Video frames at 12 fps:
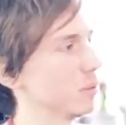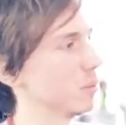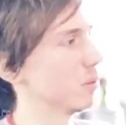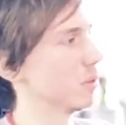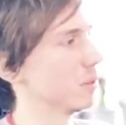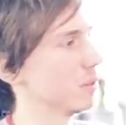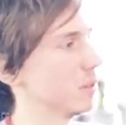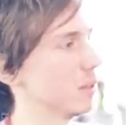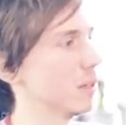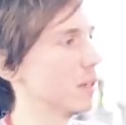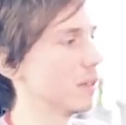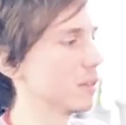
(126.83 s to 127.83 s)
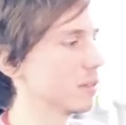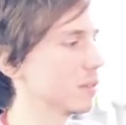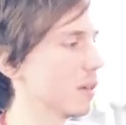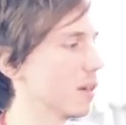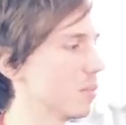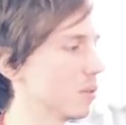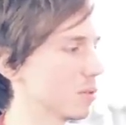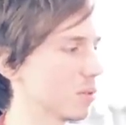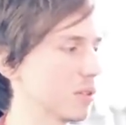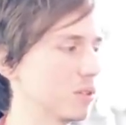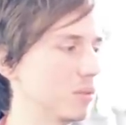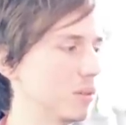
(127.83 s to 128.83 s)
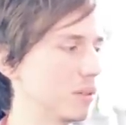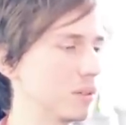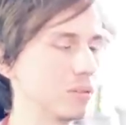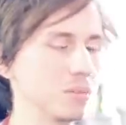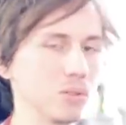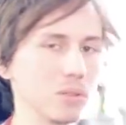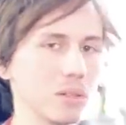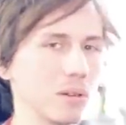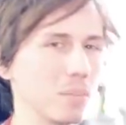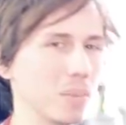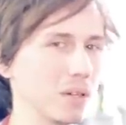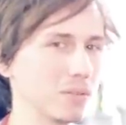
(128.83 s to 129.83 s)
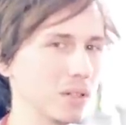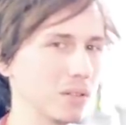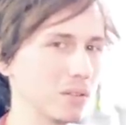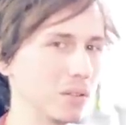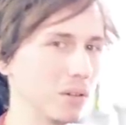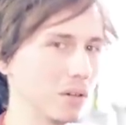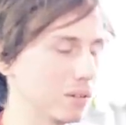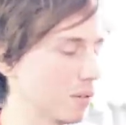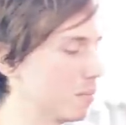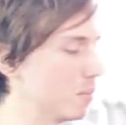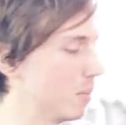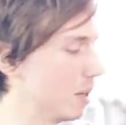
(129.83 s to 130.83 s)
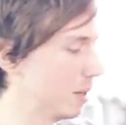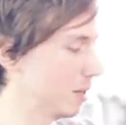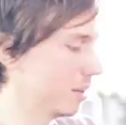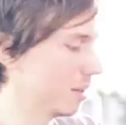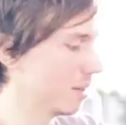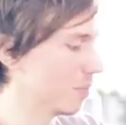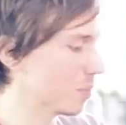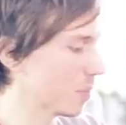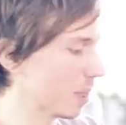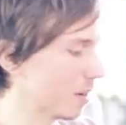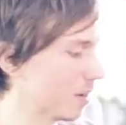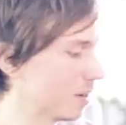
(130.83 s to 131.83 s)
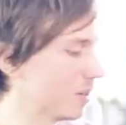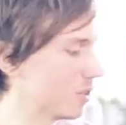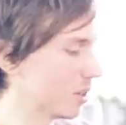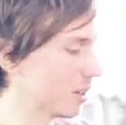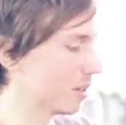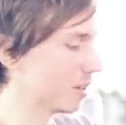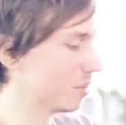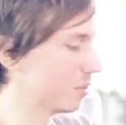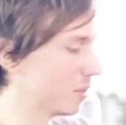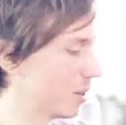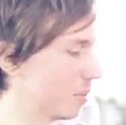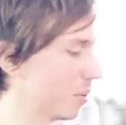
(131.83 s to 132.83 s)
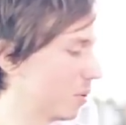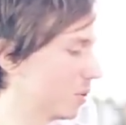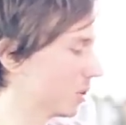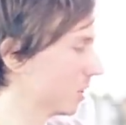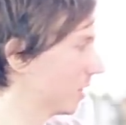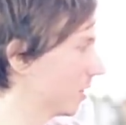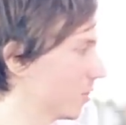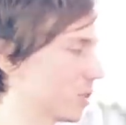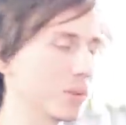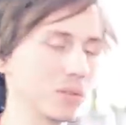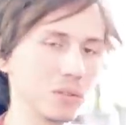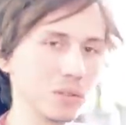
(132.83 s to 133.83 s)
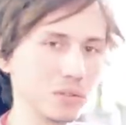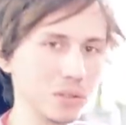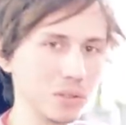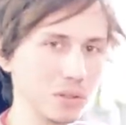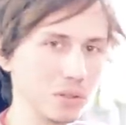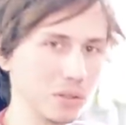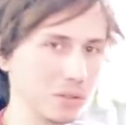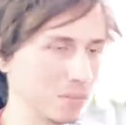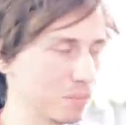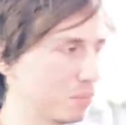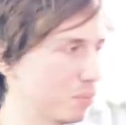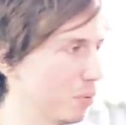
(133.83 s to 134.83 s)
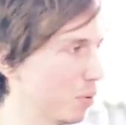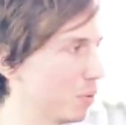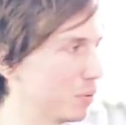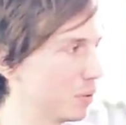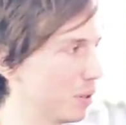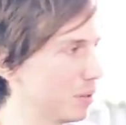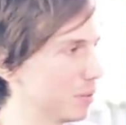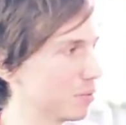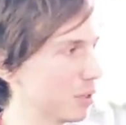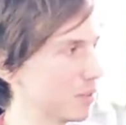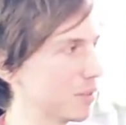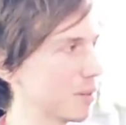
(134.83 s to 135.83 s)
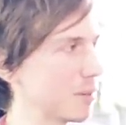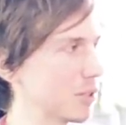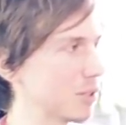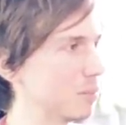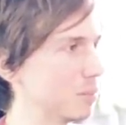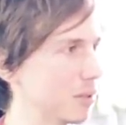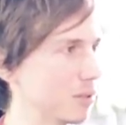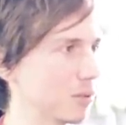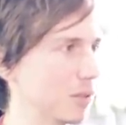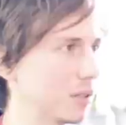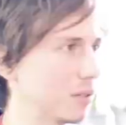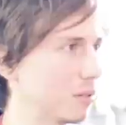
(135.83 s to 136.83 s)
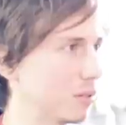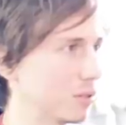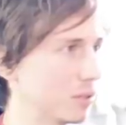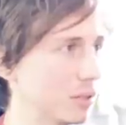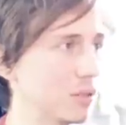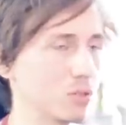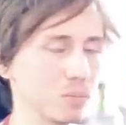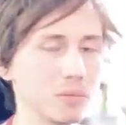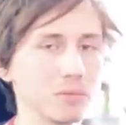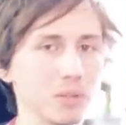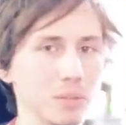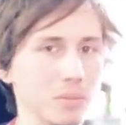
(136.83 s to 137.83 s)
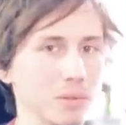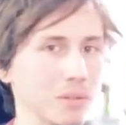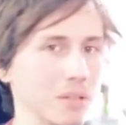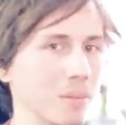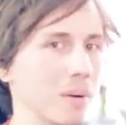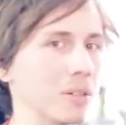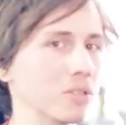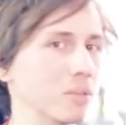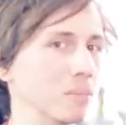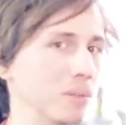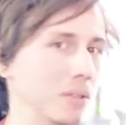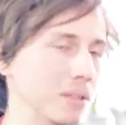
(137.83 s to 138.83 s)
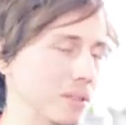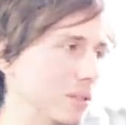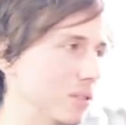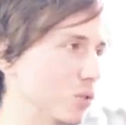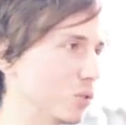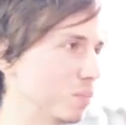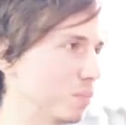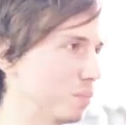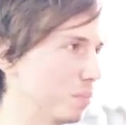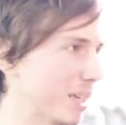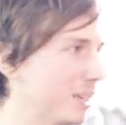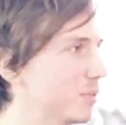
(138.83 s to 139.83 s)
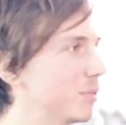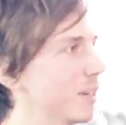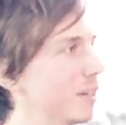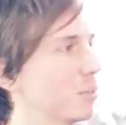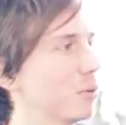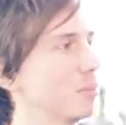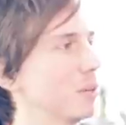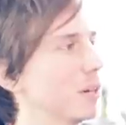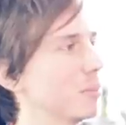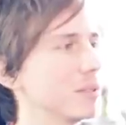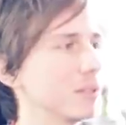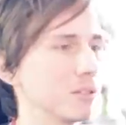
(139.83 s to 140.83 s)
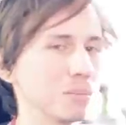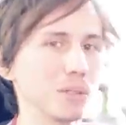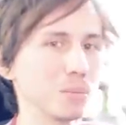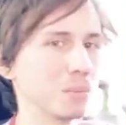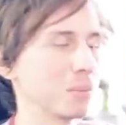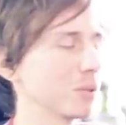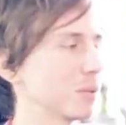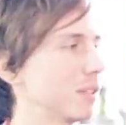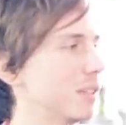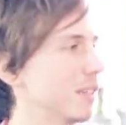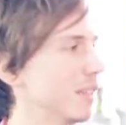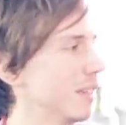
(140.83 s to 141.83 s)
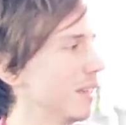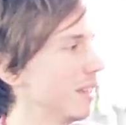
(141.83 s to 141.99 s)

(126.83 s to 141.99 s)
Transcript: enfin bon voilà, c'est essentiellement sur la suite Adobe, je travaille pas avec Final Cut, mais euh, j'ai quand même fait un projet que j'ai monté sur Final Cut pour le fun et voir si ça marchait bien sur la Kintosh, et je peux vous répondre, ça marche bien, je préfère à première, mais c'est complètement personnel,